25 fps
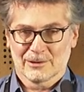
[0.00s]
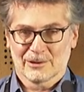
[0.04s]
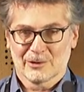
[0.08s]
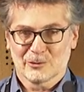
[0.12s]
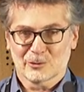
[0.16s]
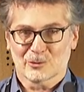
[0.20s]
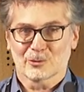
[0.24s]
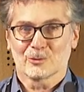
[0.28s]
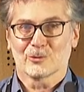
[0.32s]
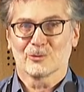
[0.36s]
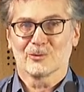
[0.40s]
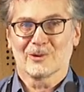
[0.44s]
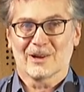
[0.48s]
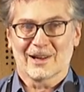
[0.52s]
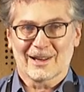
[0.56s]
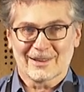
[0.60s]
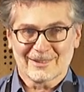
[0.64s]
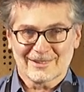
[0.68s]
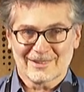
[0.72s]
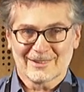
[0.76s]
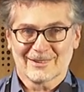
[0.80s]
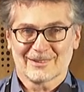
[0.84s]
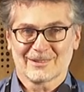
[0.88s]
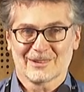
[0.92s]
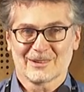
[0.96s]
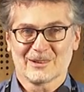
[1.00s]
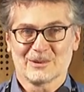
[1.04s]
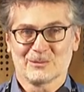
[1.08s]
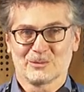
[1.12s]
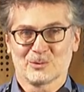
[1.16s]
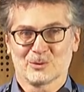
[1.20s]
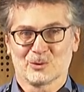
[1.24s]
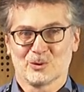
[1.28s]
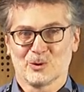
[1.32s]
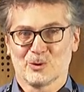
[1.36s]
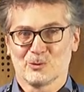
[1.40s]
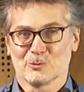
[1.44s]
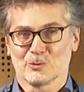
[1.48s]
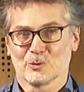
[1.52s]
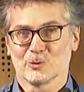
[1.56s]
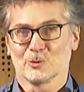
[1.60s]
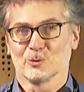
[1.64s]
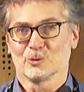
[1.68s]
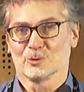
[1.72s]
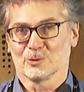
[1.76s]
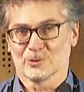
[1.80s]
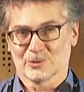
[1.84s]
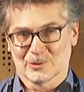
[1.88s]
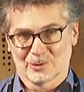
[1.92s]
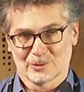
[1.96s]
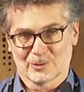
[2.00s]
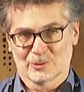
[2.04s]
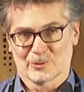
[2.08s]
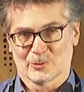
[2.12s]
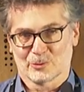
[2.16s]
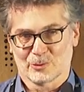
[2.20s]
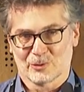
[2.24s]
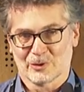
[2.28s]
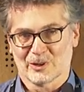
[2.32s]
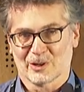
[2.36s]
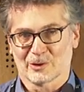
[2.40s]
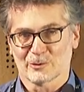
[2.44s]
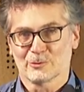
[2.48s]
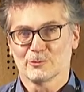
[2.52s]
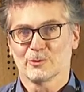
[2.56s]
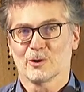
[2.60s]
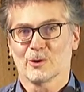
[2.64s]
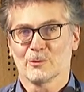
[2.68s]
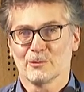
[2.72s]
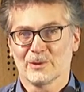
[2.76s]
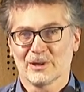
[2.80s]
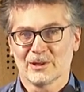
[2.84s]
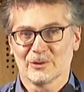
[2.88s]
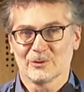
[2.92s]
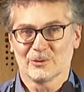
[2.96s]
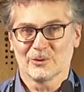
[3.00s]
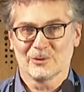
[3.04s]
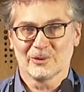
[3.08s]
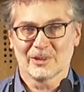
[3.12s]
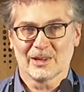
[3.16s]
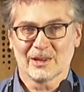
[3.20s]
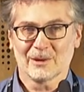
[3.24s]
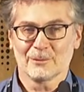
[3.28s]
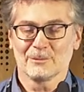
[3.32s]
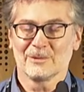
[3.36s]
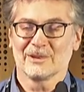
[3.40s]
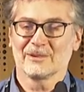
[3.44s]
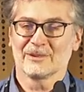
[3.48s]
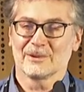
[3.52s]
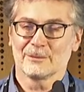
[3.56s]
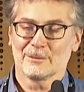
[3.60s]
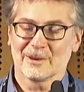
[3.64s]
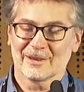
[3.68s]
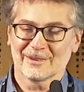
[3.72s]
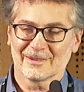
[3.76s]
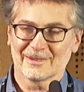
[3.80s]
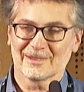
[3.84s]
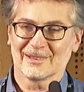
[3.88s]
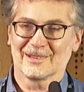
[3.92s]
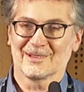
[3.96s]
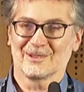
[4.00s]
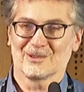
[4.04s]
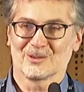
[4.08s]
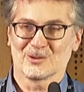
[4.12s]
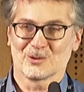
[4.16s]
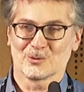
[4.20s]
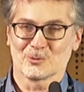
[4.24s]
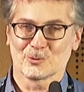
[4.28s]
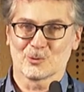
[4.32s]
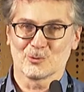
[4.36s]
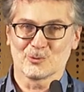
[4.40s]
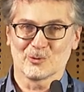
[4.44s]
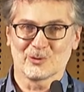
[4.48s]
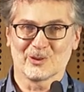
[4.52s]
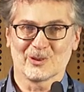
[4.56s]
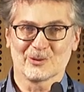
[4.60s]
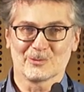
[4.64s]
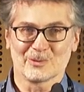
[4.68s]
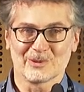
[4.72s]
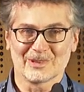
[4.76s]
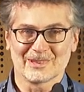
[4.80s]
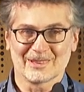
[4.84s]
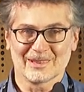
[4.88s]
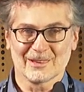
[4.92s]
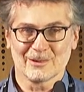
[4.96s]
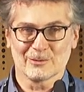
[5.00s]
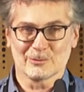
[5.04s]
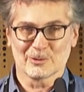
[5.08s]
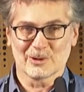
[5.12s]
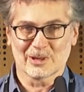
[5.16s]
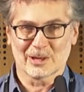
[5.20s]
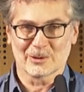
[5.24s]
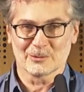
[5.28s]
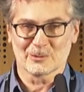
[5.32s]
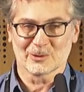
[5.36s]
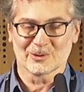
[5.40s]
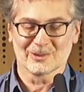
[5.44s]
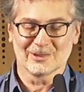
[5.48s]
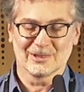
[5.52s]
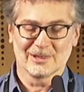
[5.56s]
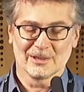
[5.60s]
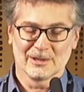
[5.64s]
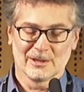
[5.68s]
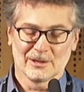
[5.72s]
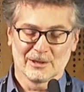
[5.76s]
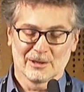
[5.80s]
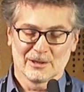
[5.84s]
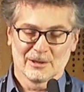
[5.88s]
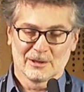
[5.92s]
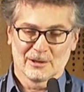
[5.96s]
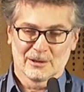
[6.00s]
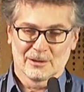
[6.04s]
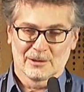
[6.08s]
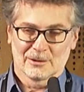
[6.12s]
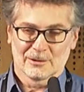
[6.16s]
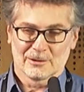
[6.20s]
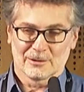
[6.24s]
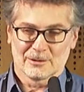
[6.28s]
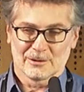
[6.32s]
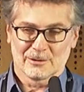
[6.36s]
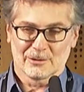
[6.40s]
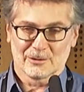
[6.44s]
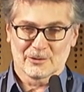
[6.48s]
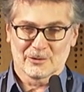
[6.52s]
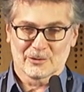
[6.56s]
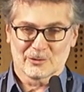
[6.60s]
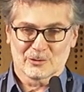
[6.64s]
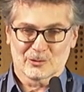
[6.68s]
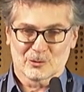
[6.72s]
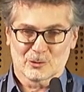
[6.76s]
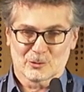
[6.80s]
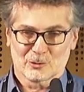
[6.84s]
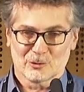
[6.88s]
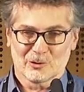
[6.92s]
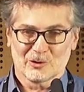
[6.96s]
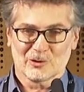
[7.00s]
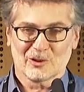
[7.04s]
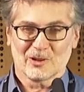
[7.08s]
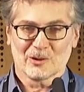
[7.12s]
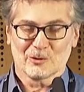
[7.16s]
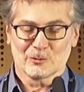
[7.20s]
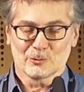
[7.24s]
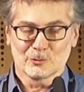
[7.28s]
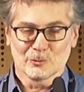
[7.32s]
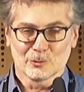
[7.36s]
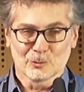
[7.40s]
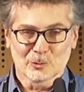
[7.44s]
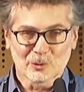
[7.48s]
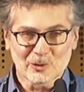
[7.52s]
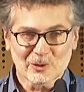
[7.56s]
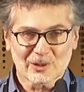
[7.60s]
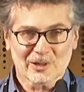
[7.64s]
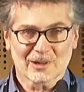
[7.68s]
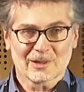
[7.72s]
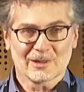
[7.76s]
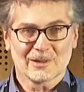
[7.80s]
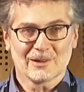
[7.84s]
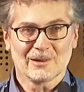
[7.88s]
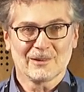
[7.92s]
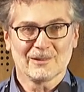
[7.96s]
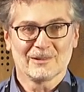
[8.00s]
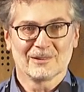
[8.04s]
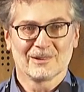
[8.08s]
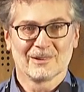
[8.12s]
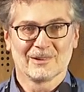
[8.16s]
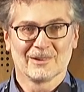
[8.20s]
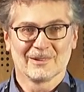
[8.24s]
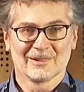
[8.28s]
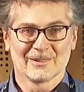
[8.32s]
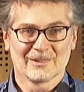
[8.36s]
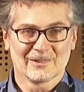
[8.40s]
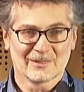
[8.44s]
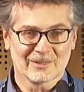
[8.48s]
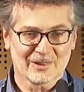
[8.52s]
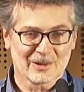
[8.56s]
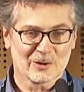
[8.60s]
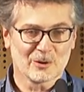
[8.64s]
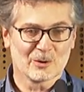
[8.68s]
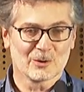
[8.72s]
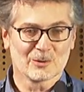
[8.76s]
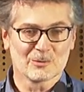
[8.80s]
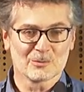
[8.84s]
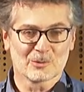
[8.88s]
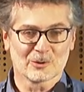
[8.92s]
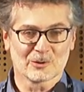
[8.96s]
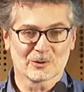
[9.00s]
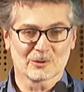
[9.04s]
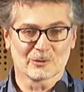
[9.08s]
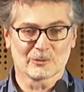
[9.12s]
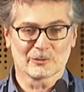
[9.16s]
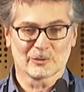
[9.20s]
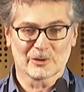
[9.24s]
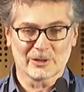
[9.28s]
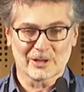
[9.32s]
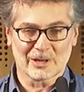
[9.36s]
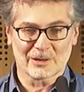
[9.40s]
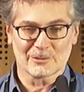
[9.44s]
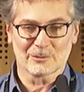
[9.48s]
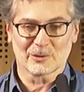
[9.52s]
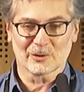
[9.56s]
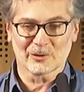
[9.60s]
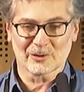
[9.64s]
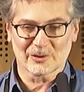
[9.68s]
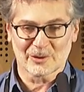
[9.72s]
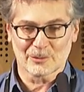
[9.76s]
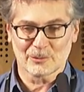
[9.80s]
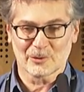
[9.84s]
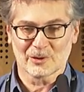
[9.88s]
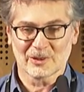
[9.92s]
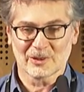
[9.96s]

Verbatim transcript: ils seront assez simples au niveau, je veux dire, formel du terme, mais ce n'est pas ça que je vais vous expliquer finalement. Euh, ce que je vais essayer de vous montrer, c'est comment finalement ces